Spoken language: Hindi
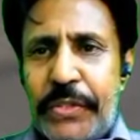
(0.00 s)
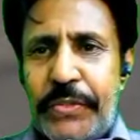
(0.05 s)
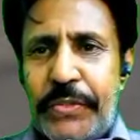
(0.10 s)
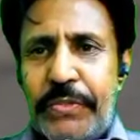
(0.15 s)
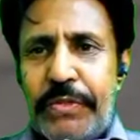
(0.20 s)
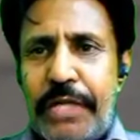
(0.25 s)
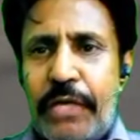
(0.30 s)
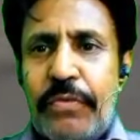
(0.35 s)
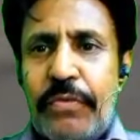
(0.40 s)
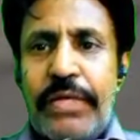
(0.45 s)

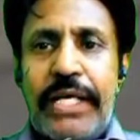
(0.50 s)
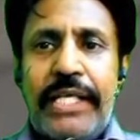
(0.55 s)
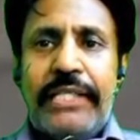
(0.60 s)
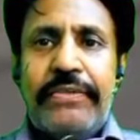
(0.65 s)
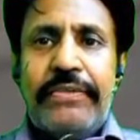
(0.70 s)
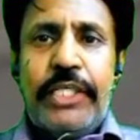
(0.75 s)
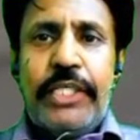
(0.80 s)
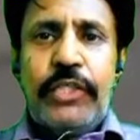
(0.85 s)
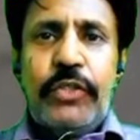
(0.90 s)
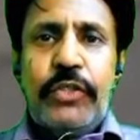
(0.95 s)
हाँ मैंने
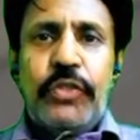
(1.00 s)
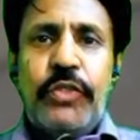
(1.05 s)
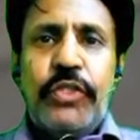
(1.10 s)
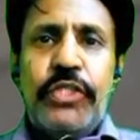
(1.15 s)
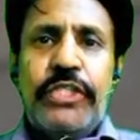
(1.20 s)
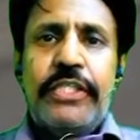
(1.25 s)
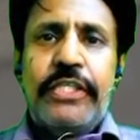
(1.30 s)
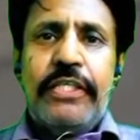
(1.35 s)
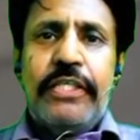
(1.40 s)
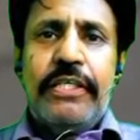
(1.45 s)
फुल पे लगा
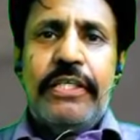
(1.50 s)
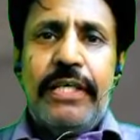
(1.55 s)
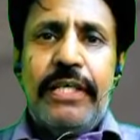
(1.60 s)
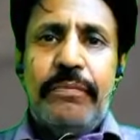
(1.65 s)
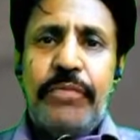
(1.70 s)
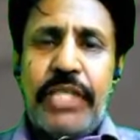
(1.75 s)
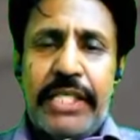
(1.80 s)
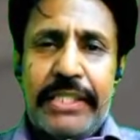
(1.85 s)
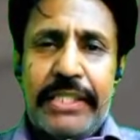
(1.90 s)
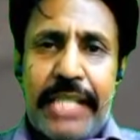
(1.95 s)
दिया अब मैं
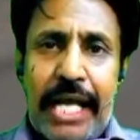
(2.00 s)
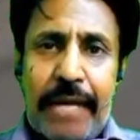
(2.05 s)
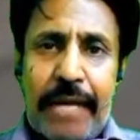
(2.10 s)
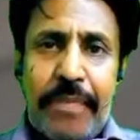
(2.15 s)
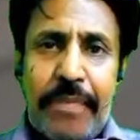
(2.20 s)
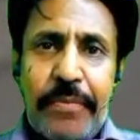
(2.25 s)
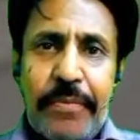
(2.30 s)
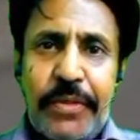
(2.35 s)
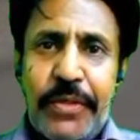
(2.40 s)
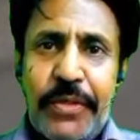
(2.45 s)
जैसे वीडियो
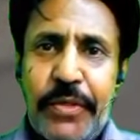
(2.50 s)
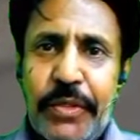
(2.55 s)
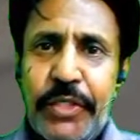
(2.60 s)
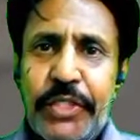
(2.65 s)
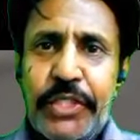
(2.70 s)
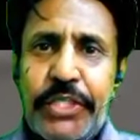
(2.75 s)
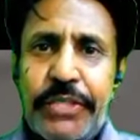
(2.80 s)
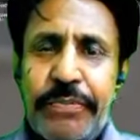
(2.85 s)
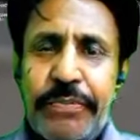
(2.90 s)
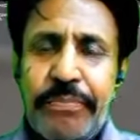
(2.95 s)
स्टार्ट करता
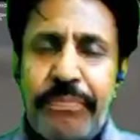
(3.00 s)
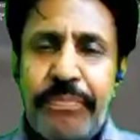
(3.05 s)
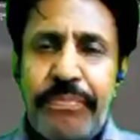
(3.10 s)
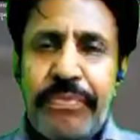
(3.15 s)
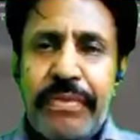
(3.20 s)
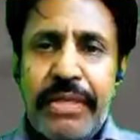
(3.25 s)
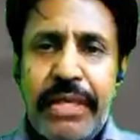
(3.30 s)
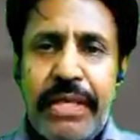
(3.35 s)
हूँ वापस